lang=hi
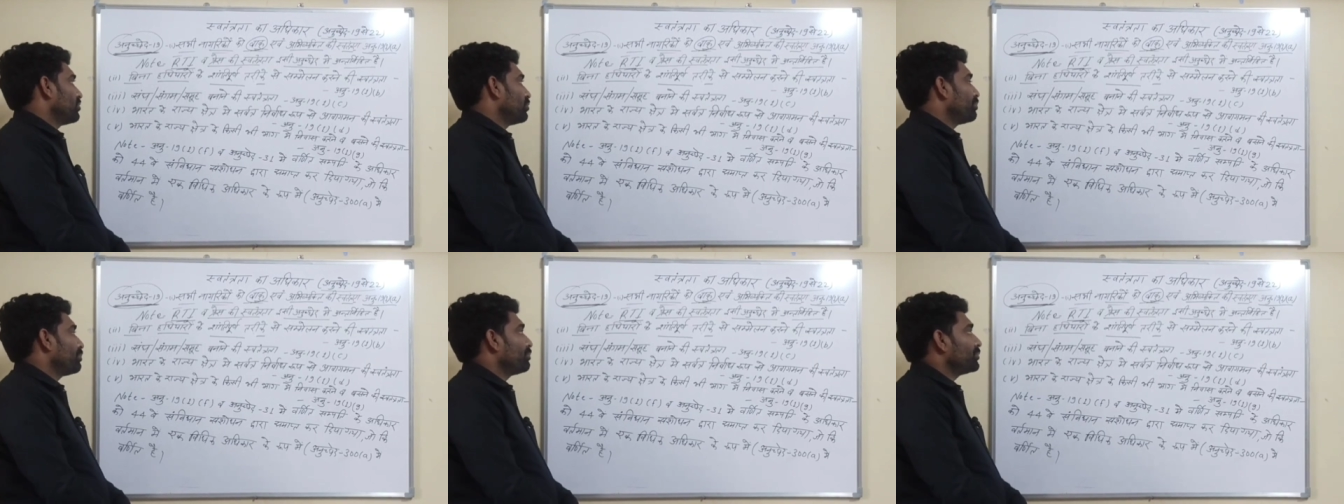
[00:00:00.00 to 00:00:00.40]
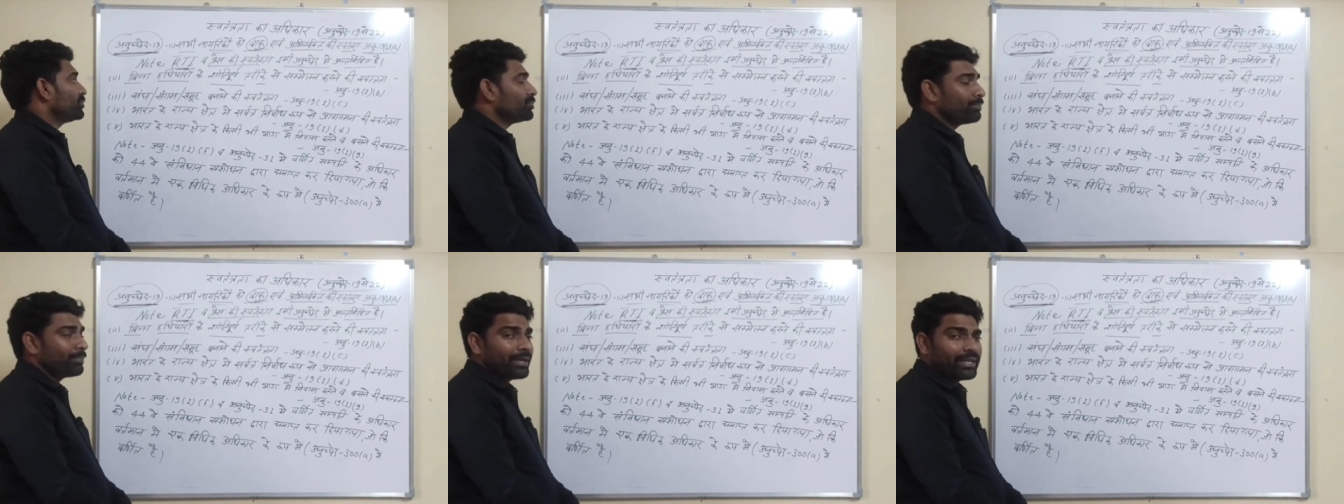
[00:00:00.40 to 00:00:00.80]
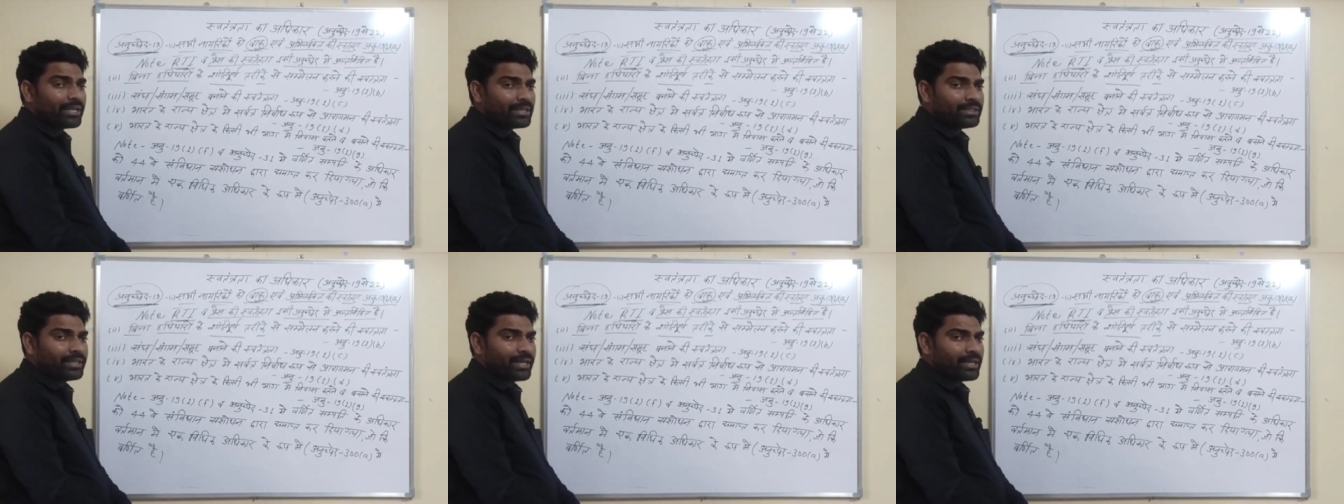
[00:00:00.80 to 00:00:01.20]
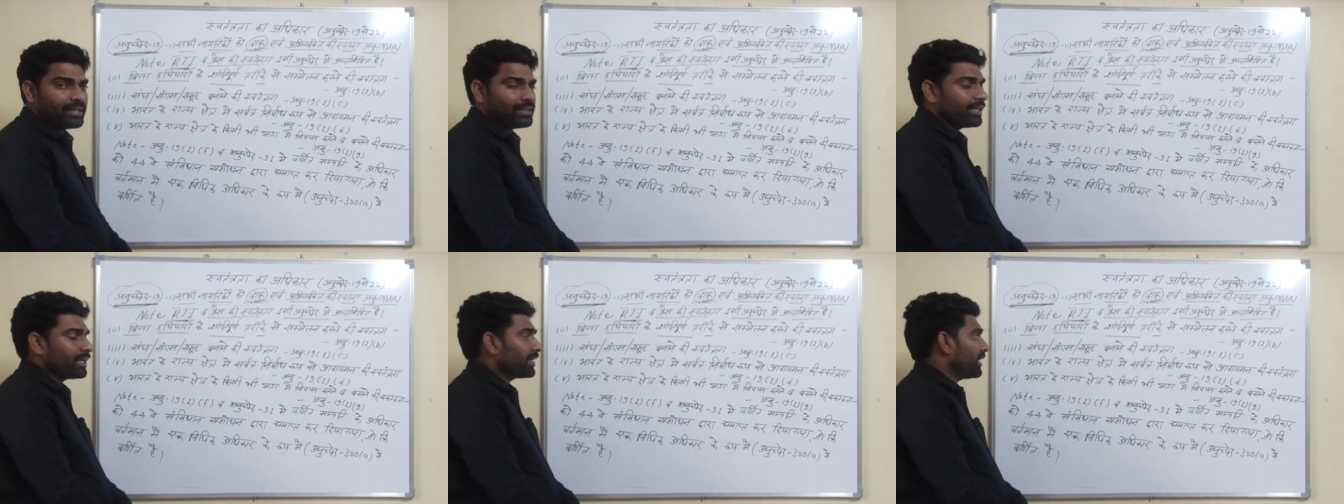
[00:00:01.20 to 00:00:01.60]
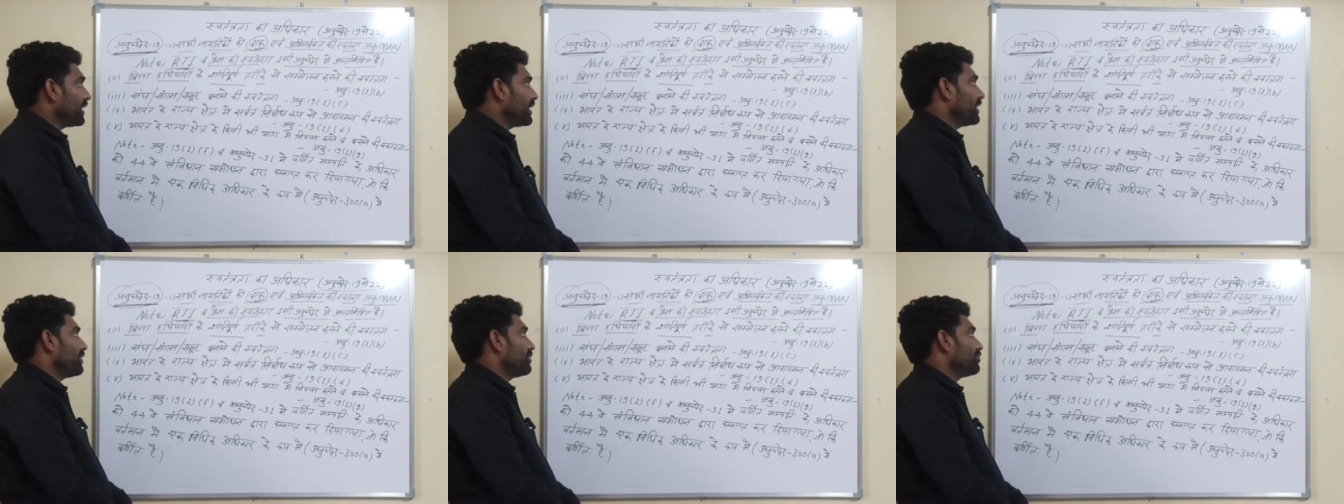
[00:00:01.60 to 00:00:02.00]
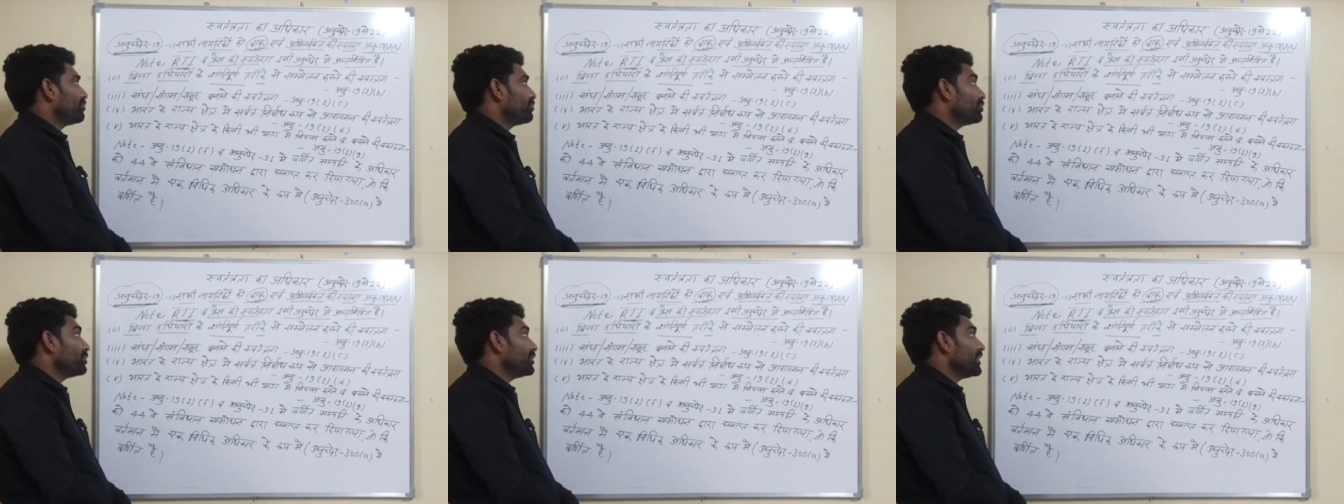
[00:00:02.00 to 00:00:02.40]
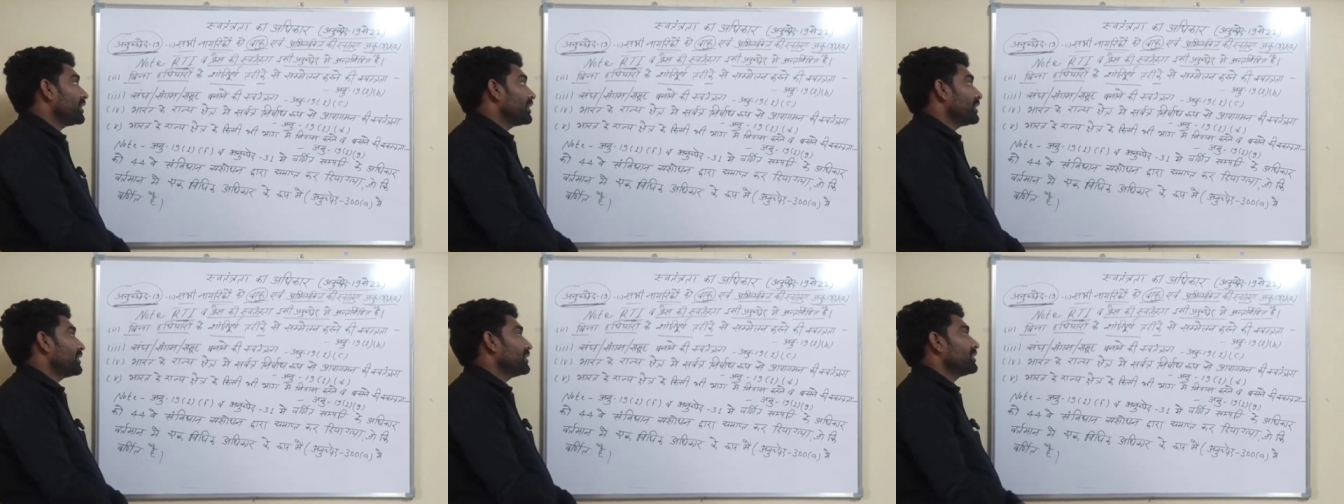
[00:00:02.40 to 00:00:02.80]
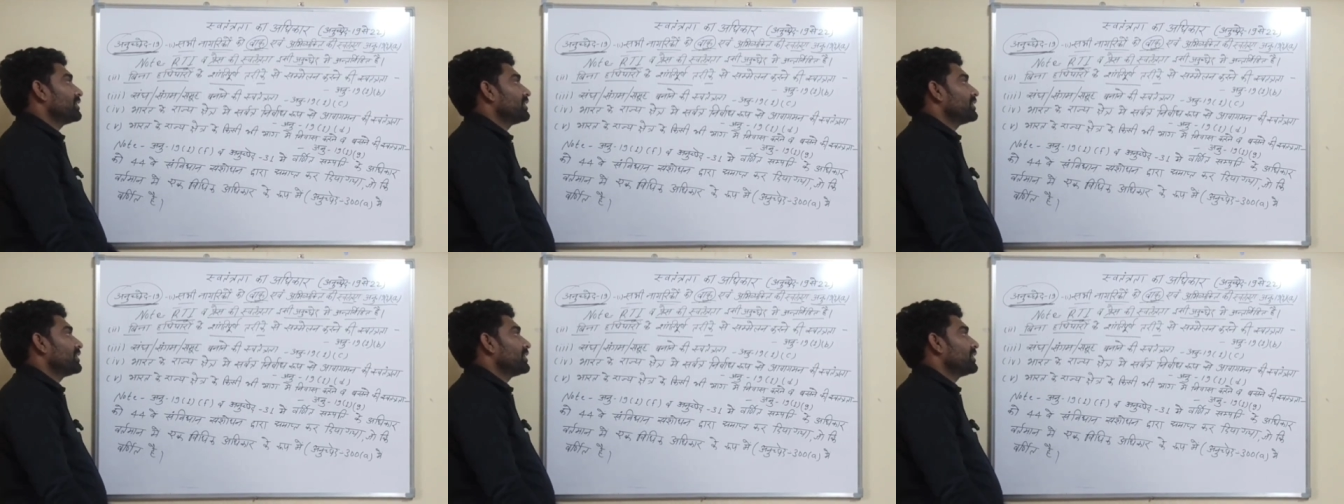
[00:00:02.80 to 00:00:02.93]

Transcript: तो जो पहला अधिकार दिया गया है वो ये है